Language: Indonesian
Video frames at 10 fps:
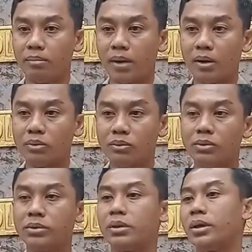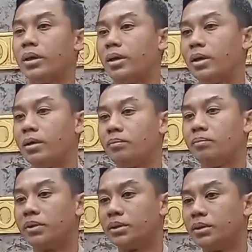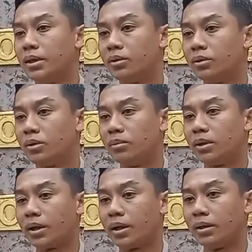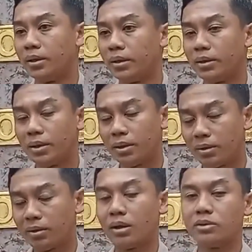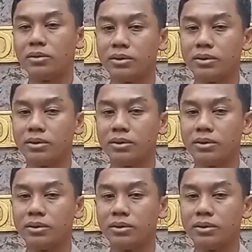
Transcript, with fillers: mau serta bersedia untuk menyerahkan diri dan langsung